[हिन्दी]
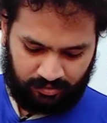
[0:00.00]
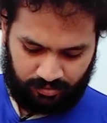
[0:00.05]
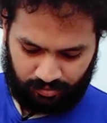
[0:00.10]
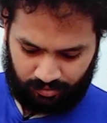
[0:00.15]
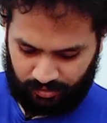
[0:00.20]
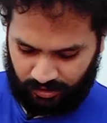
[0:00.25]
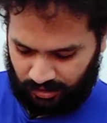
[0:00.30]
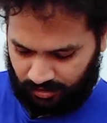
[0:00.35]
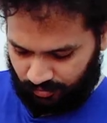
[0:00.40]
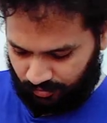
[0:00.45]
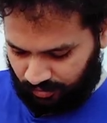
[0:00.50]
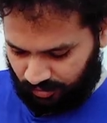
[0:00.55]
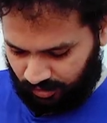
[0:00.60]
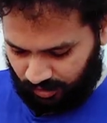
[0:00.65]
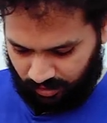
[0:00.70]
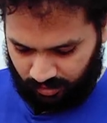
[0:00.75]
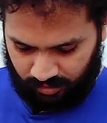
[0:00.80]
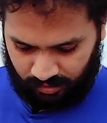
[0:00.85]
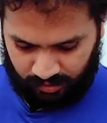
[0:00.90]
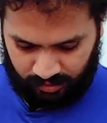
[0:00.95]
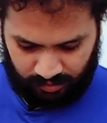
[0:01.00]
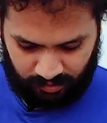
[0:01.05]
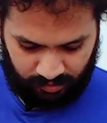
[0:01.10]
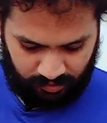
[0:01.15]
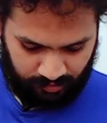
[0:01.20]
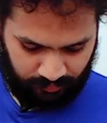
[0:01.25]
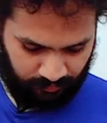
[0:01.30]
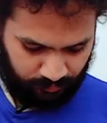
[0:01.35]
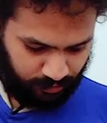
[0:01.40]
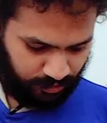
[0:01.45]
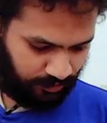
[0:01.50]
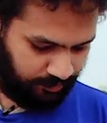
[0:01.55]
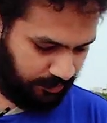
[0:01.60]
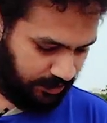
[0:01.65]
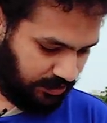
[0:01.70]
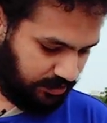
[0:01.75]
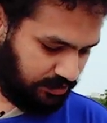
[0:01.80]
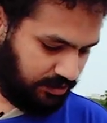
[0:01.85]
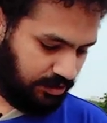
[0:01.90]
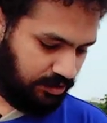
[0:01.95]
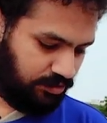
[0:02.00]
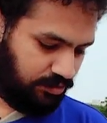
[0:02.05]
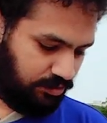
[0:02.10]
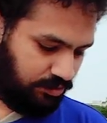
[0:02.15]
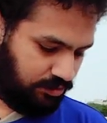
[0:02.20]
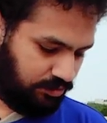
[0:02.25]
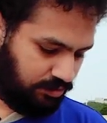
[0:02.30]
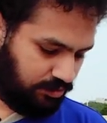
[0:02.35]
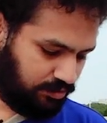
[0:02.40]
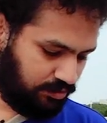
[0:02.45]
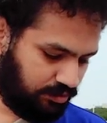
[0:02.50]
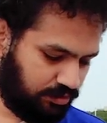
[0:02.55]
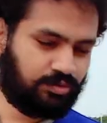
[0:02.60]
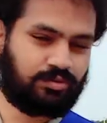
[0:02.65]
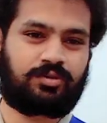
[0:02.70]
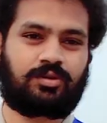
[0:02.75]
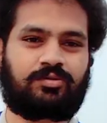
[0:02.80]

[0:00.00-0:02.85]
सो या उसका मुझे पड़ा था अराउंड टू